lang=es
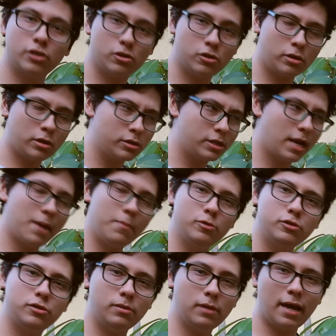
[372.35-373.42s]
Si nosotros
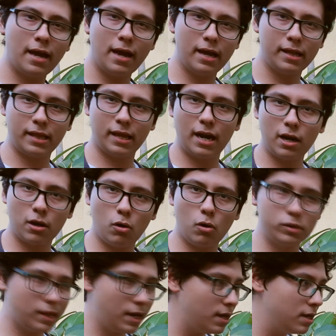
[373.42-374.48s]
queremos eh, tener
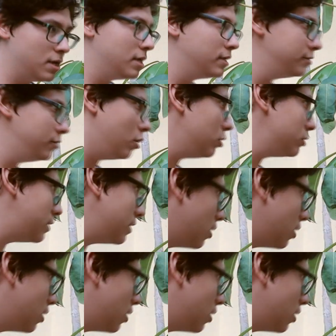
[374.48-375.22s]
otra, yo